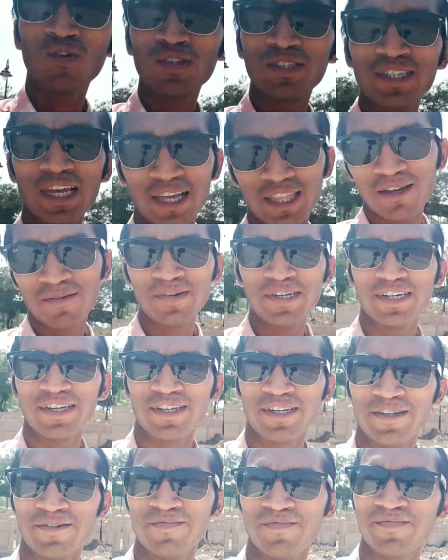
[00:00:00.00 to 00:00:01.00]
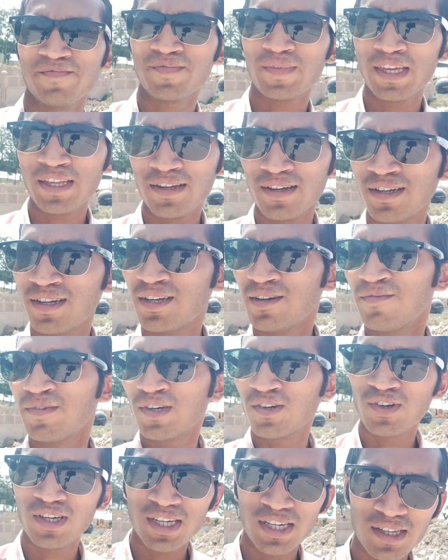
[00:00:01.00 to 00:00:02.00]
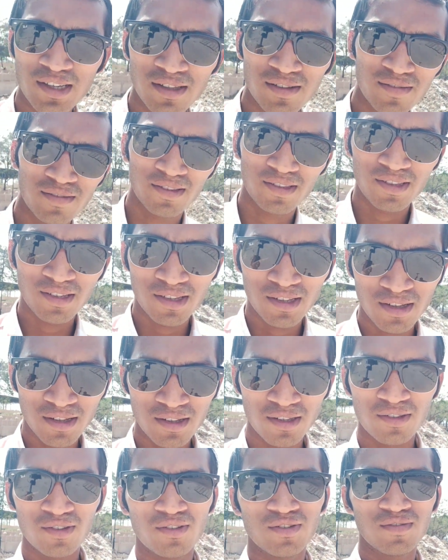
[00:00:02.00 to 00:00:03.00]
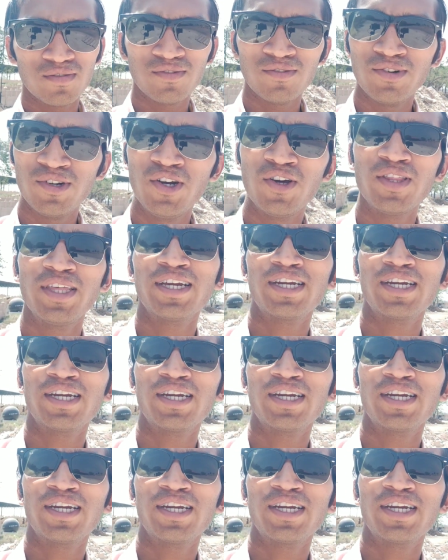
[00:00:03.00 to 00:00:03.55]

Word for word: तो ज़्यादा बेटर है है ना क्योंकि वीडियो